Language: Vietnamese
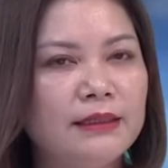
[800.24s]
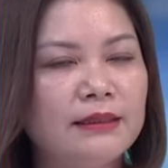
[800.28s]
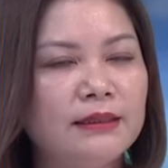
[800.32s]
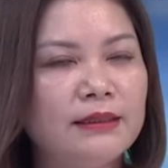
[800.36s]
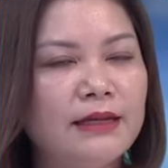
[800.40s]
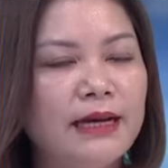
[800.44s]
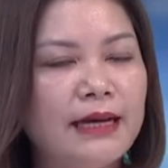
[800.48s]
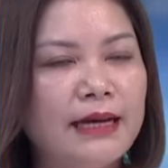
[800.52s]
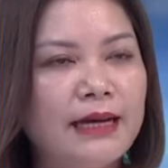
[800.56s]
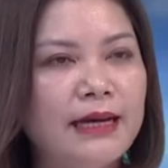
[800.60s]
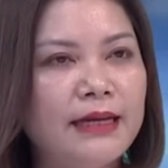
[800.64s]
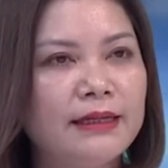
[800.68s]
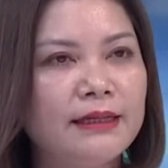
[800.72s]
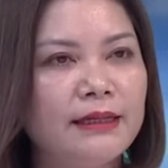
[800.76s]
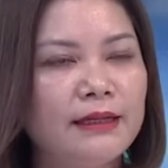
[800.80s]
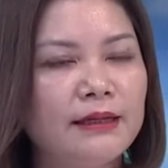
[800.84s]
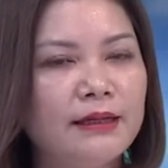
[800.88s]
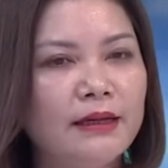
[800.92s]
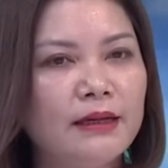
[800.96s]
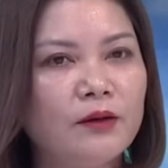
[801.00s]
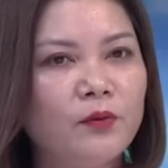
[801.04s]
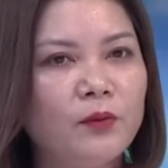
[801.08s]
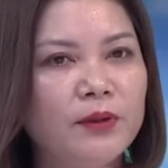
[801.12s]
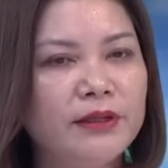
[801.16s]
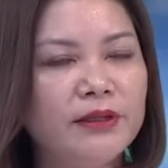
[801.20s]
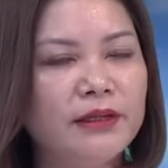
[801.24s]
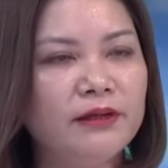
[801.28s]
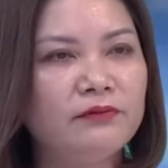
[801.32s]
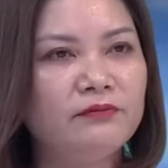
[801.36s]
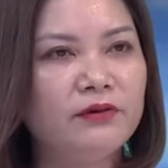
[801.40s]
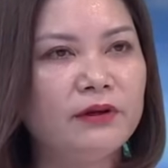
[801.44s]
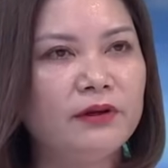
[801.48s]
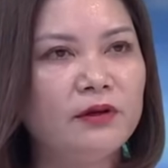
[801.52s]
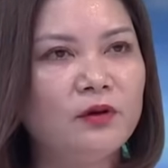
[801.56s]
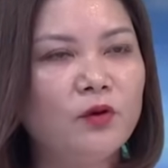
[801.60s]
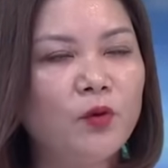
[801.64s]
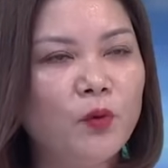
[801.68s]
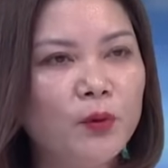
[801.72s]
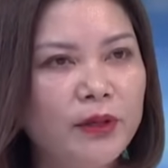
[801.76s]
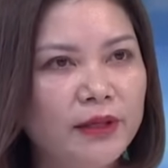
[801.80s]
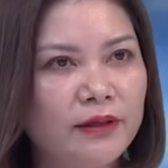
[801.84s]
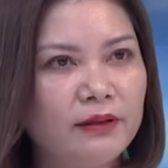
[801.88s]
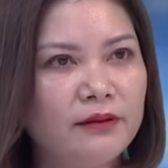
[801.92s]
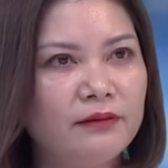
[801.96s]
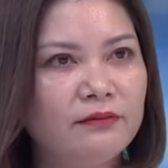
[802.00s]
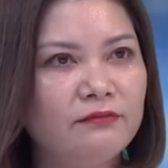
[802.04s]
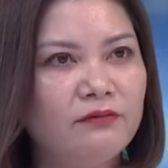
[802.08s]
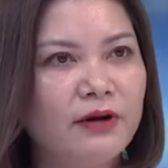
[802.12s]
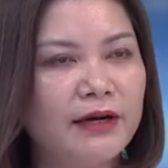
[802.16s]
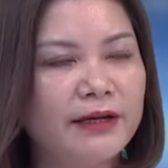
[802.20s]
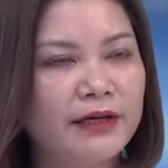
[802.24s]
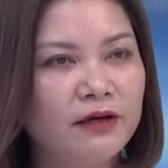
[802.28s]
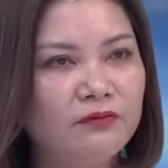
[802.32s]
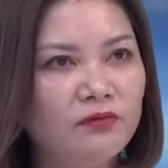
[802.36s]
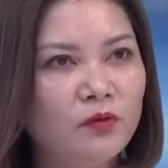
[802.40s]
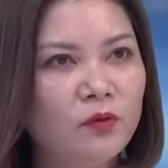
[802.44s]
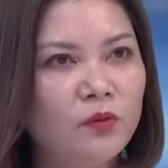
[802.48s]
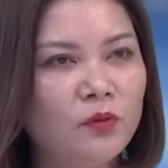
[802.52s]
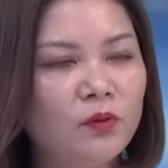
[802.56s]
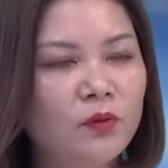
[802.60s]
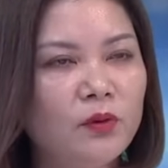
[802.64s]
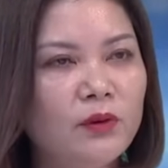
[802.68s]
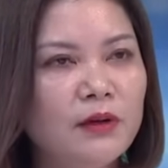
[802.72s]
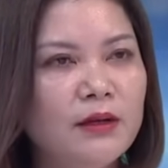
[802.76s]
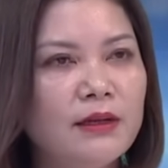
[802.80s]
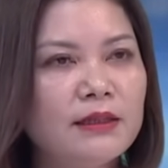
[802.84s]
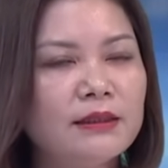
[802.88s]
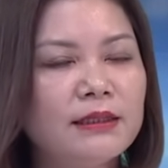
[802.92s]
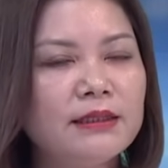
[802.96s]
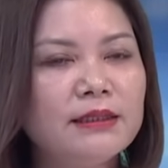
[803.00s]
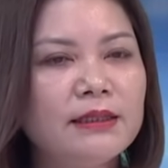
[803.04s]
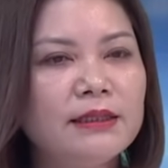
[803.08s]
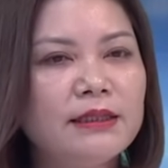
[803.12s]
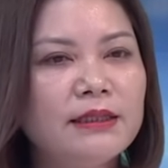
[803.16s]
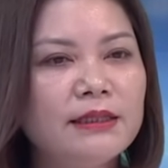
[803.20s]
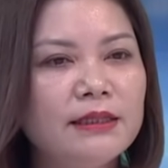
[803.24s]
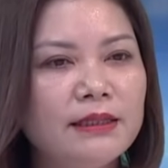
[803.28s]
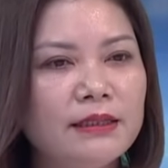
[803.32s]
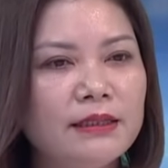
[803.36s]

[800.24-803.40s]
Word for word: như là thứ hai đấy là quy định về cái quyền và nghĩa vụ. Thế thì